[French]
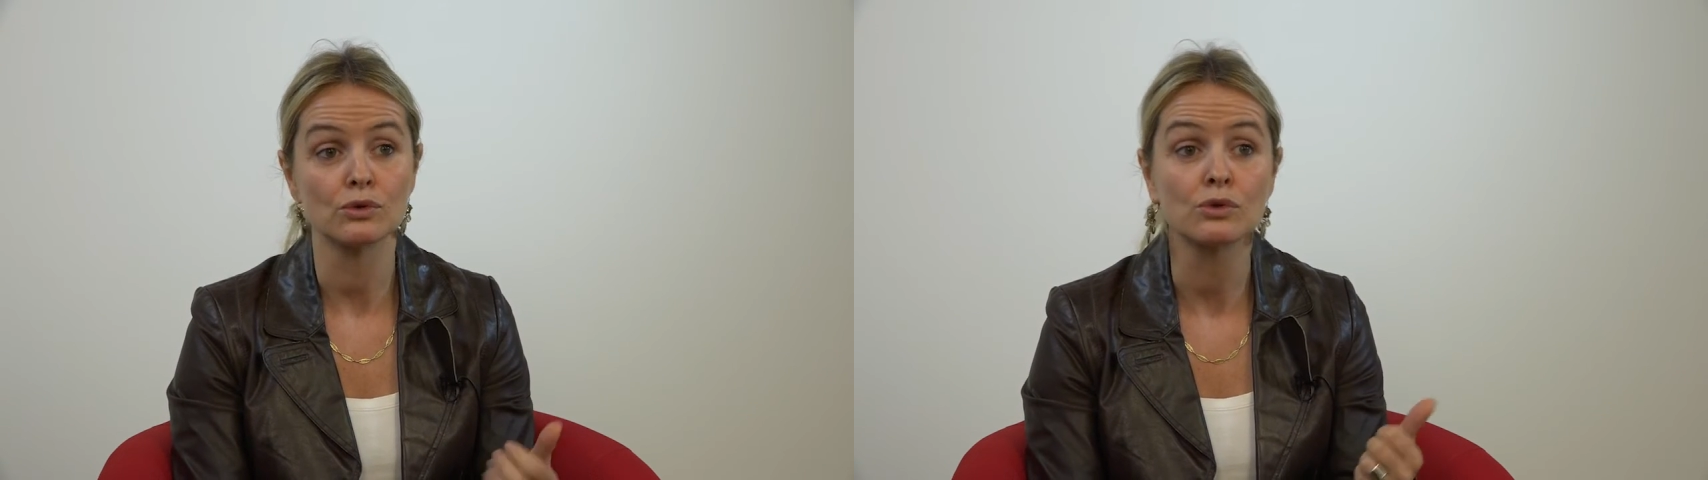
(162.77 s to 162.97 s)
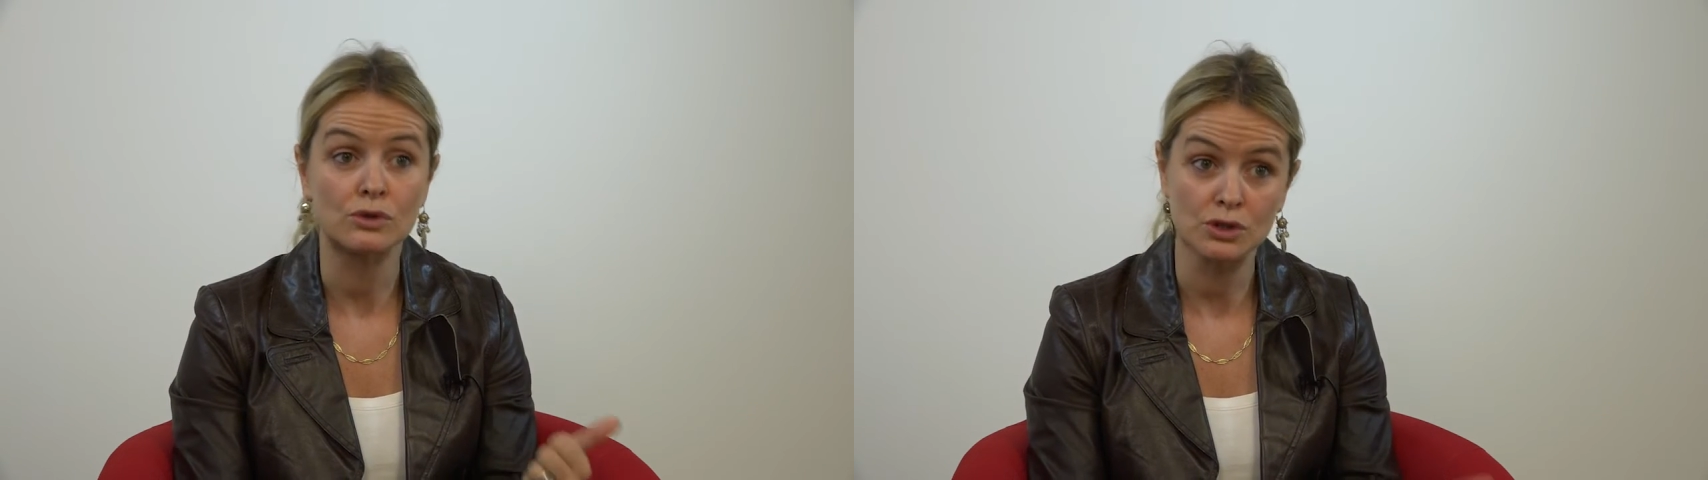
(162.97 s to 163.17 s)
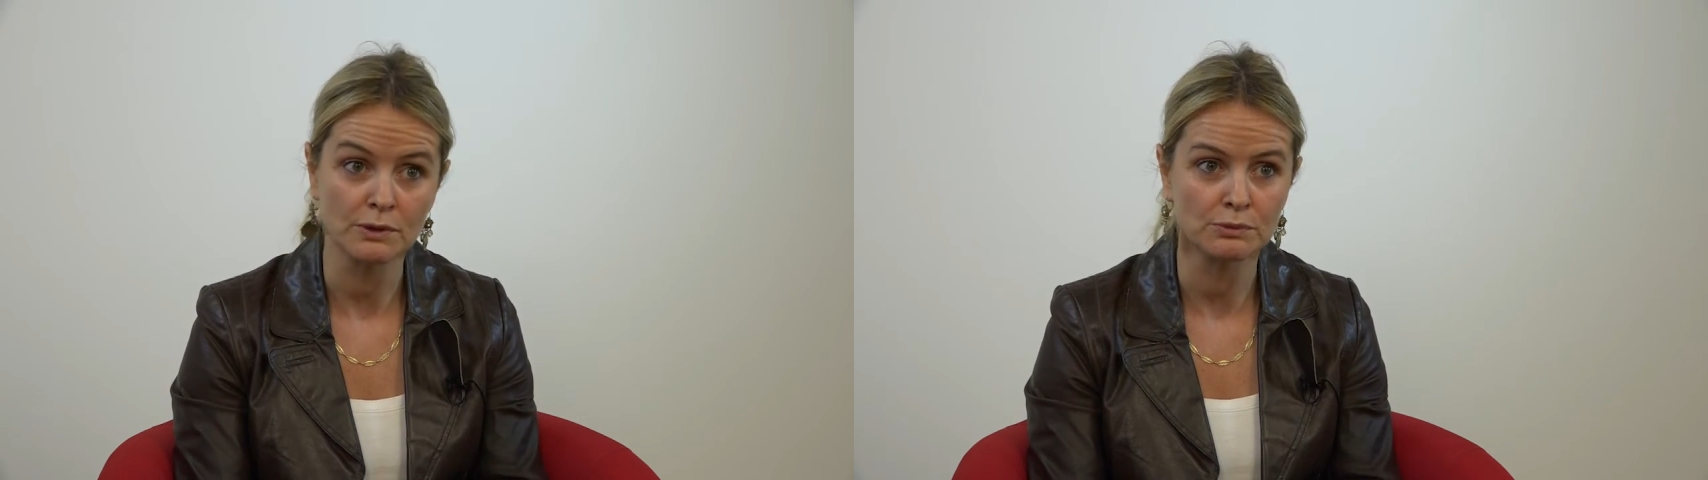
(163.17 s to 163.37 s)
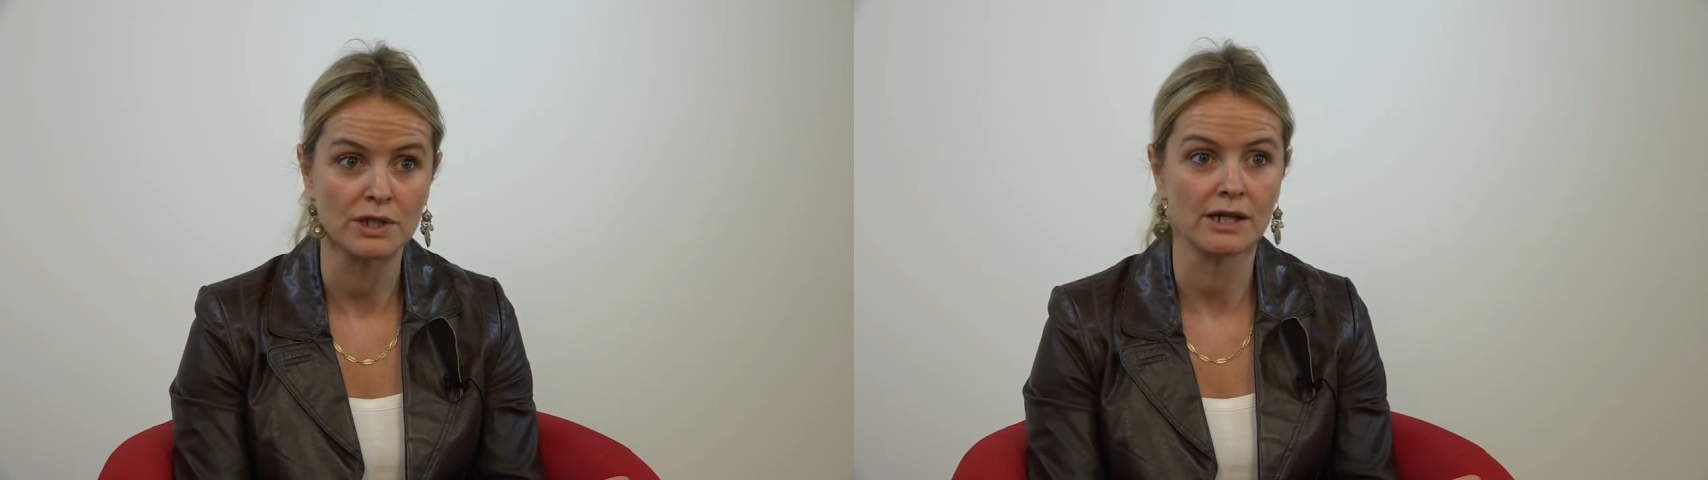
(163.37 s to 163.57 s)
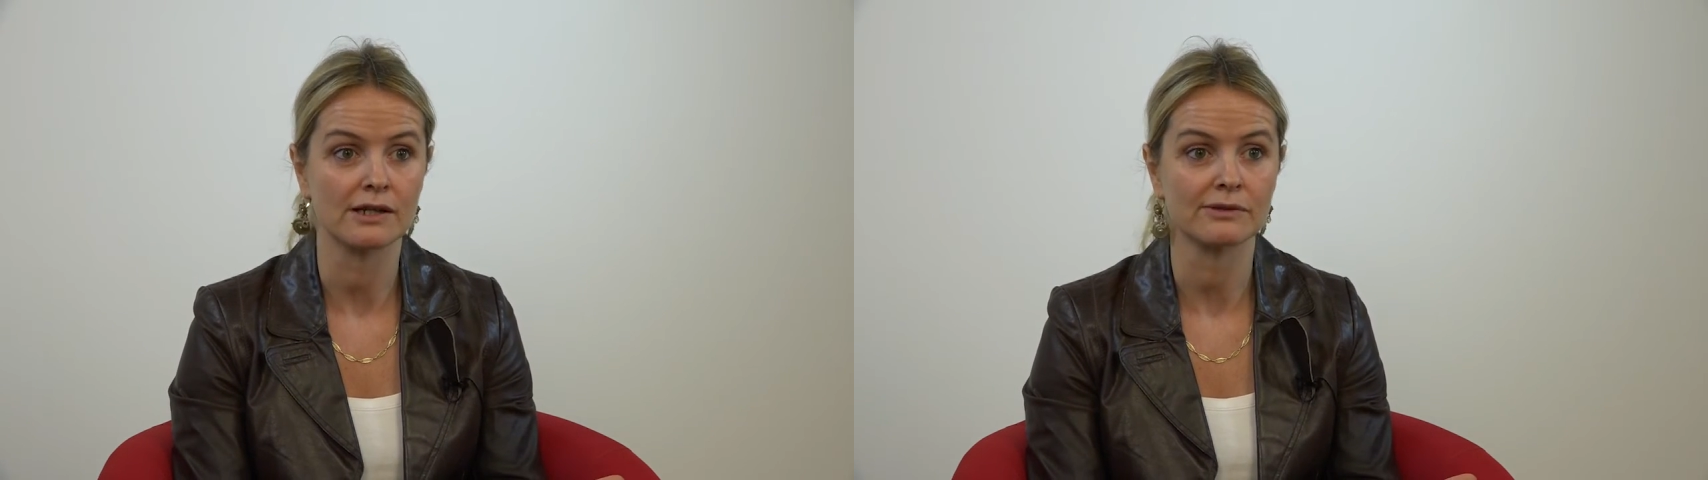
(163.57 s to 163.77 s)
le logement pour
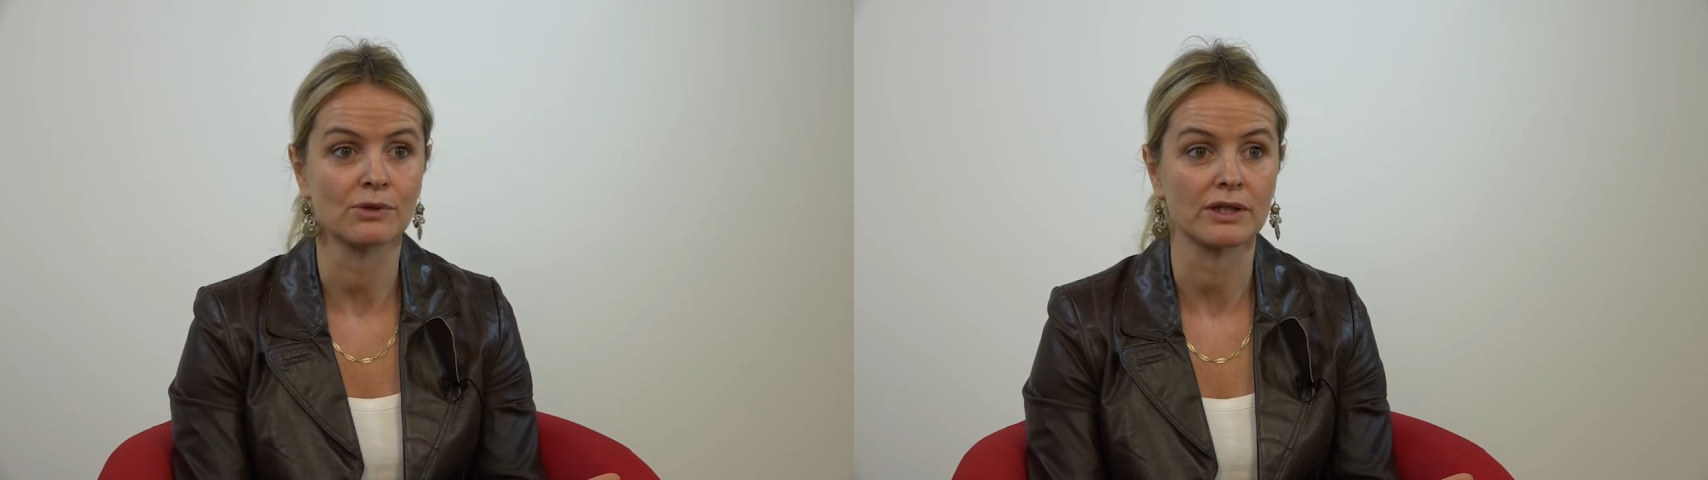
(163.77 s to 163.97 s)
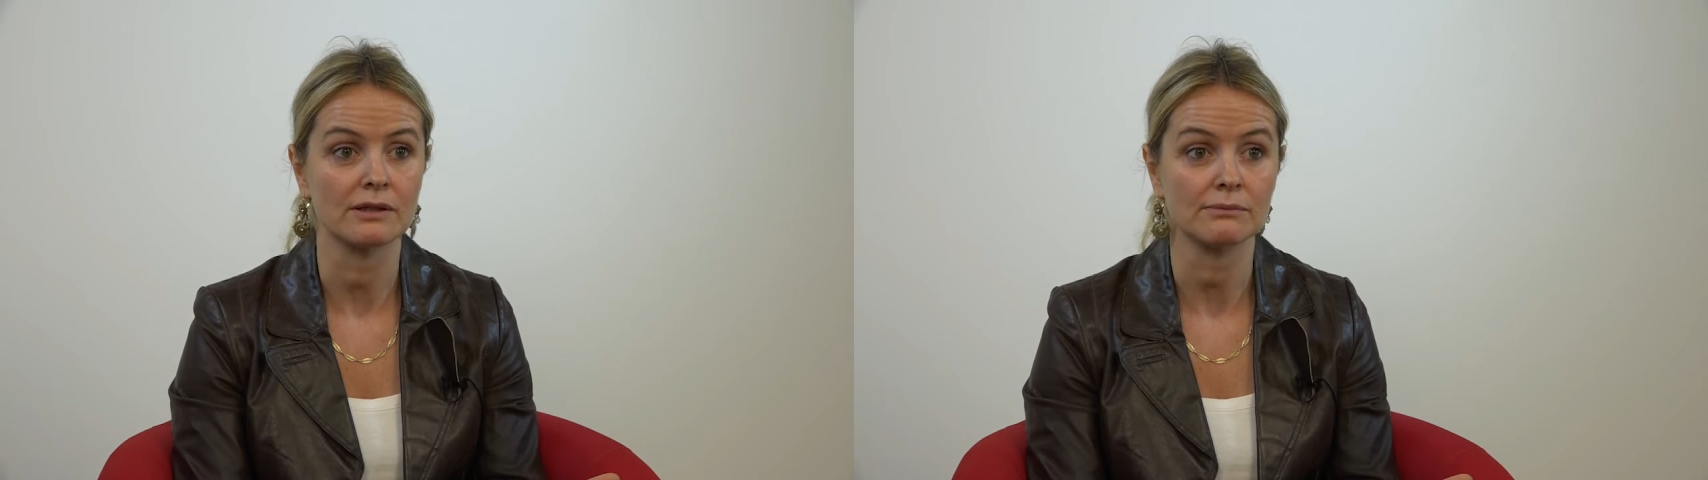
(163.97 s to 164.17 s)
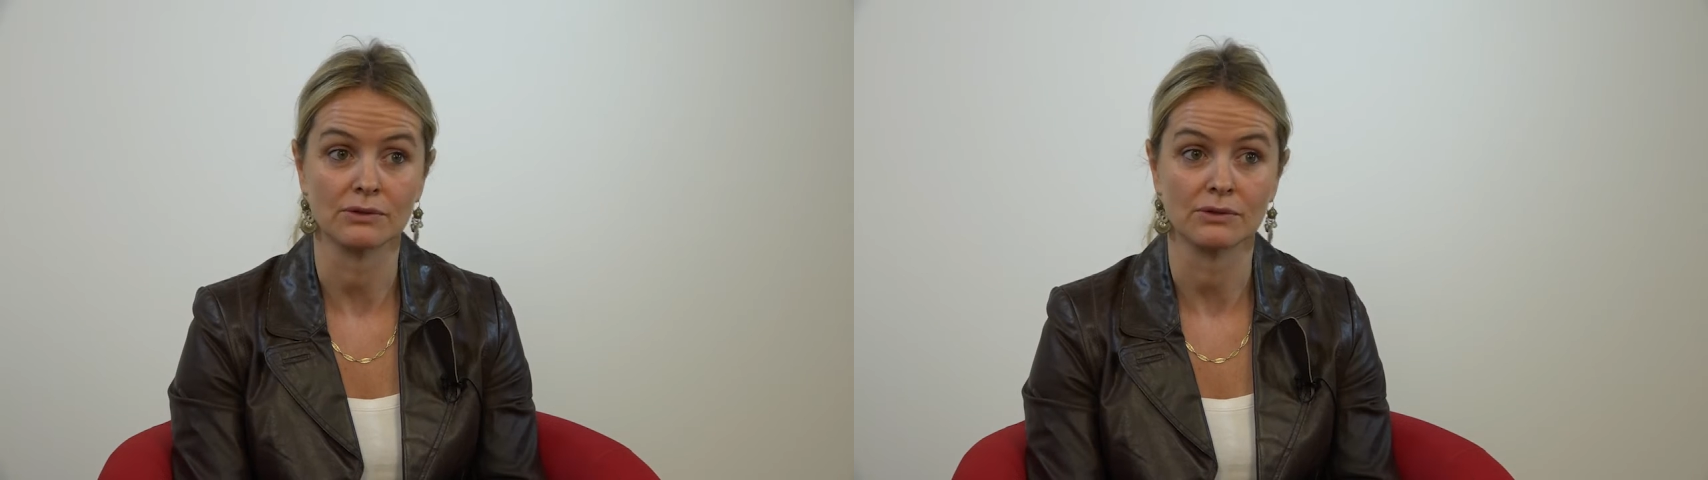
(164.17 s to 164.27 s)
les classes moyennes,